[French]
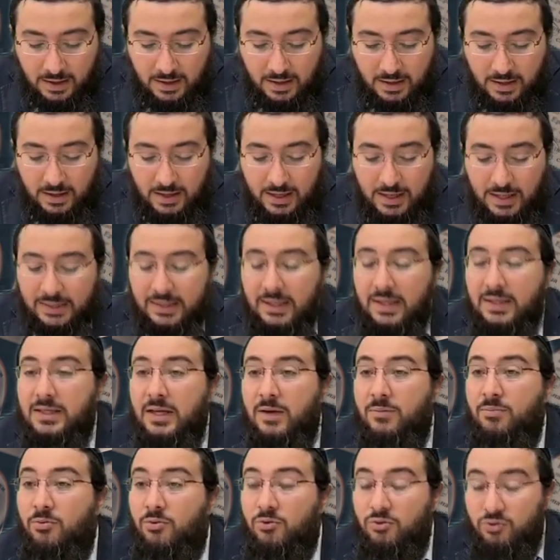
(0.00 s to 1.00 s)
Et la dernière
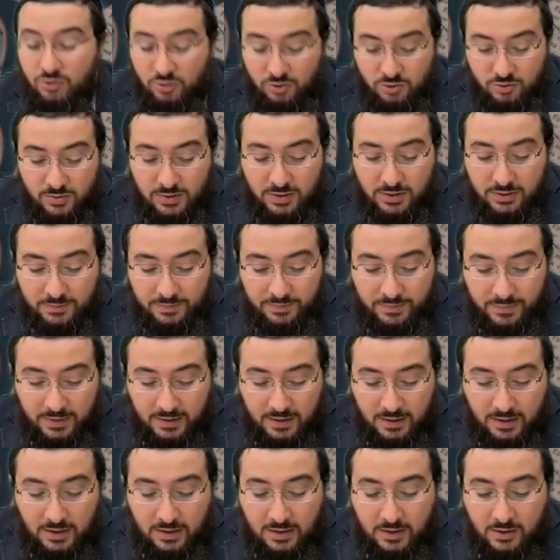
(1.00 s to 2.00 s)
pour aujourd'hui,
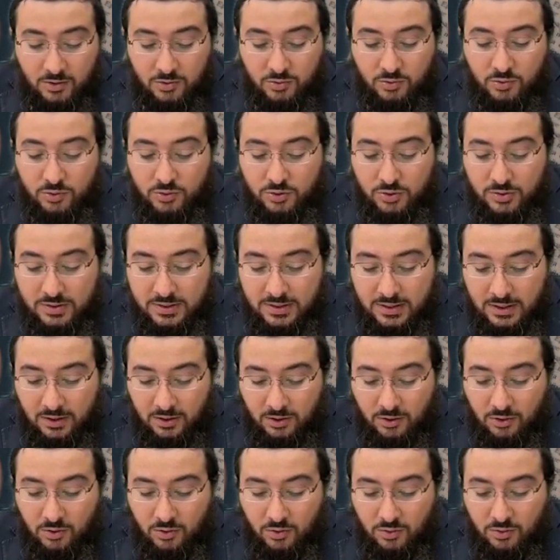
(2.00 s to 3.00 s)
de se dire
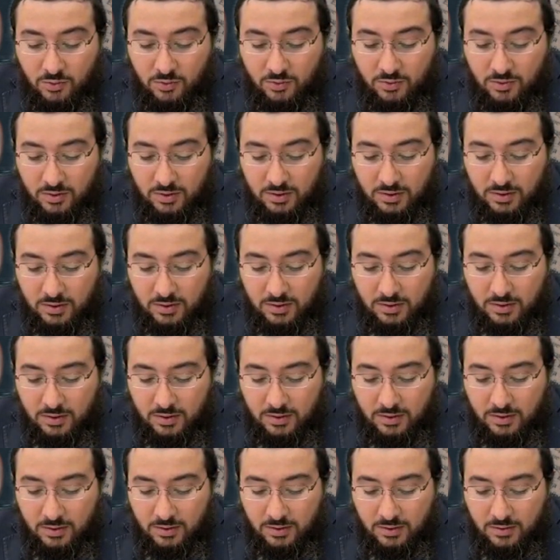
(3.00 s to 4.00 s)
que
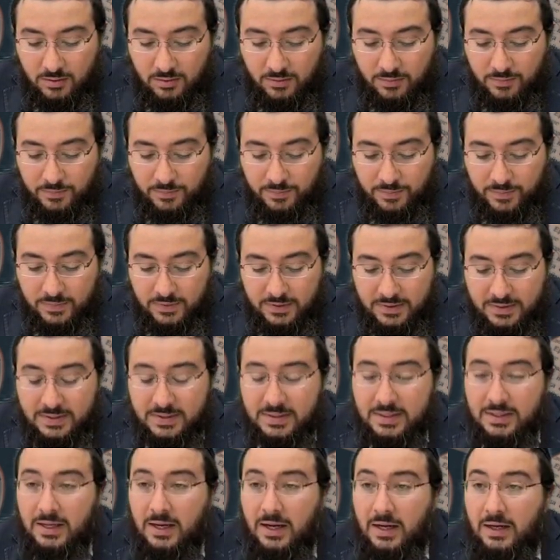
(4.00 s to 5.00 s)

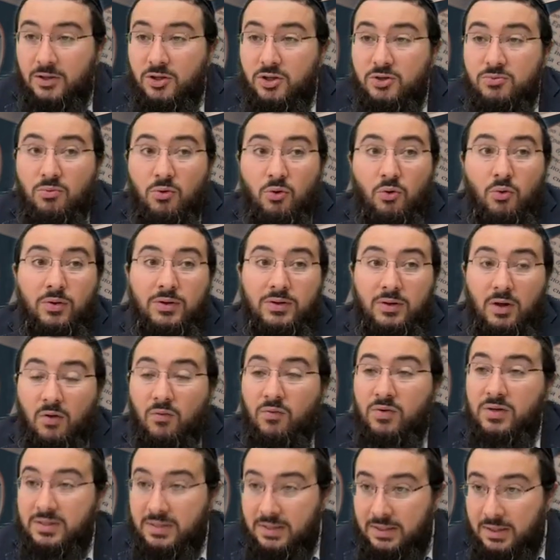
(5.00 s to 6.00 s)
si Akadosh Baruch t'a
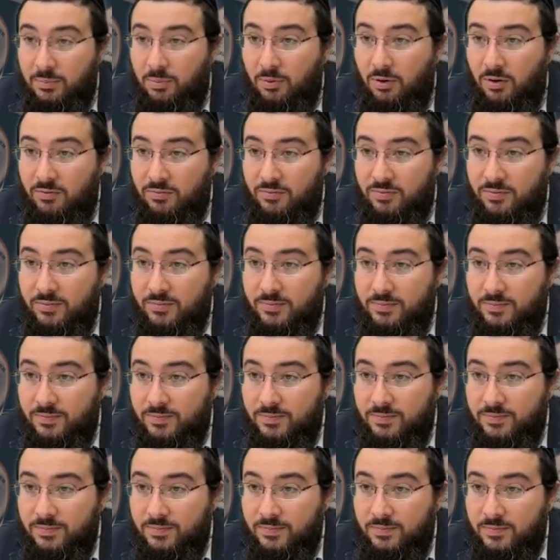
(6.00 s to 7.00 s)
envoyé cette épreuve,
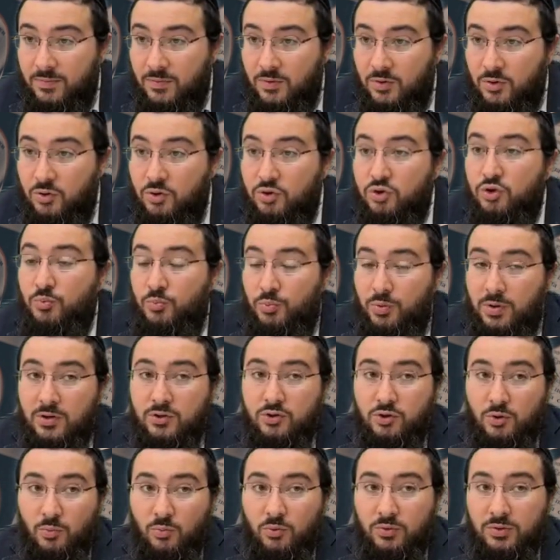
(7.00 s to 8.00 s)
tu peux la
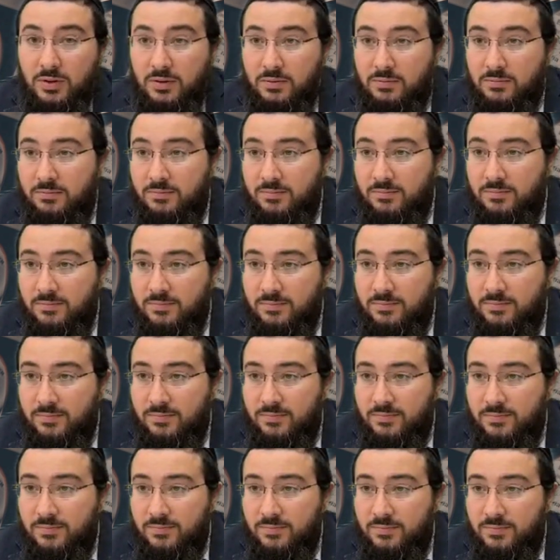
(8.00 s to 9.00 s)
surmonter.
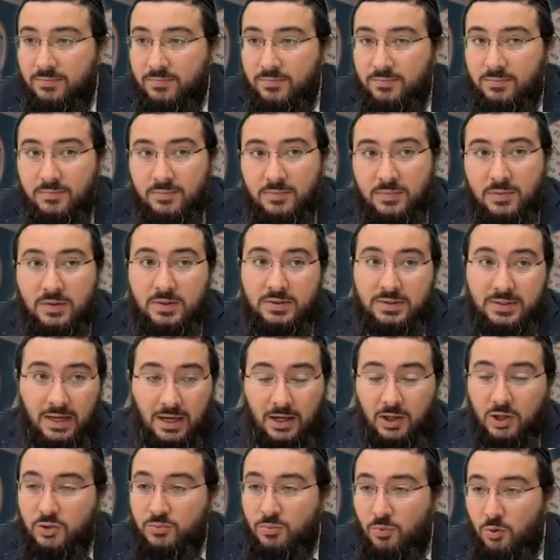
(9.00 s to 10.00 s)
Si
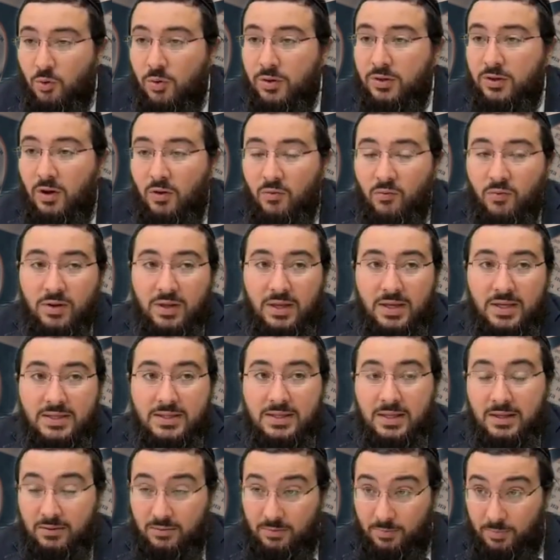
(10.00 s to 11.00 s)
Akadosh Baruch t'a envoyé
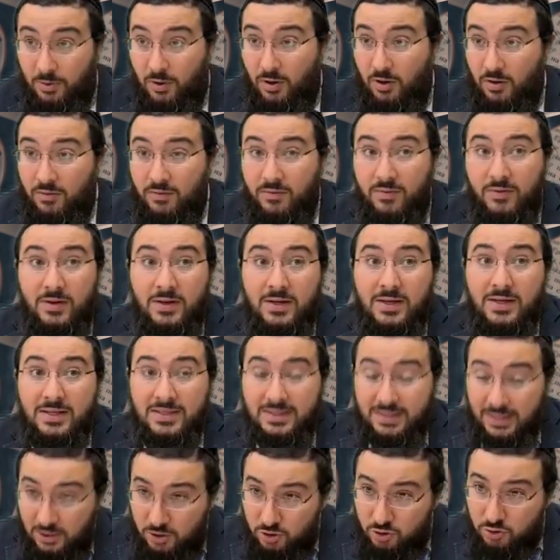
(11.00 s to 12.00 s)
cette preuve,
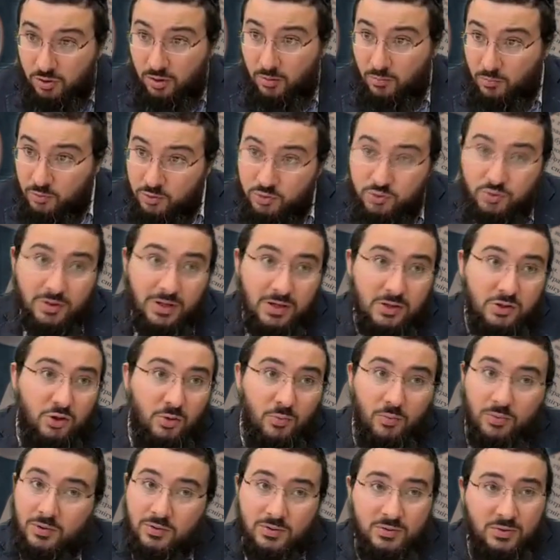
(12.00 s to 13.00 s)
c'est que tu es en mesure de la
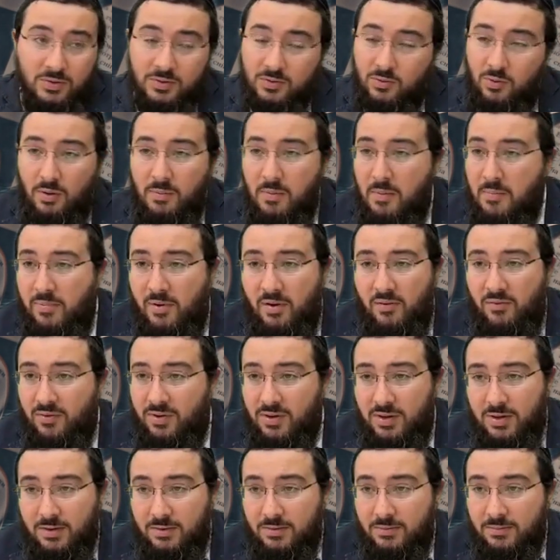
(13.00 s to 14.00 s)
surmonter, sinon il ne même pas
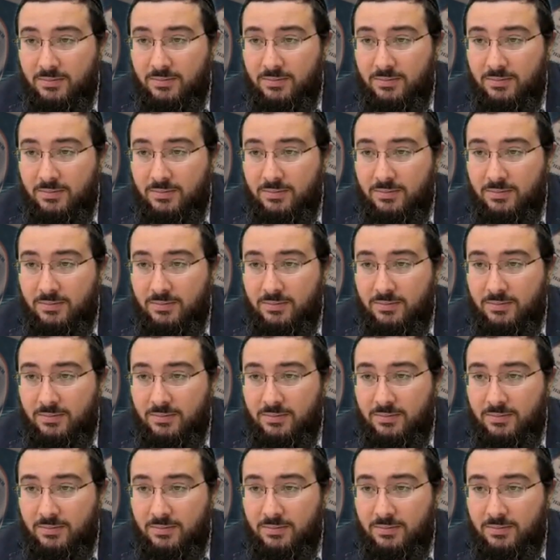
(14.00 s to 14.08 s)
envoyé.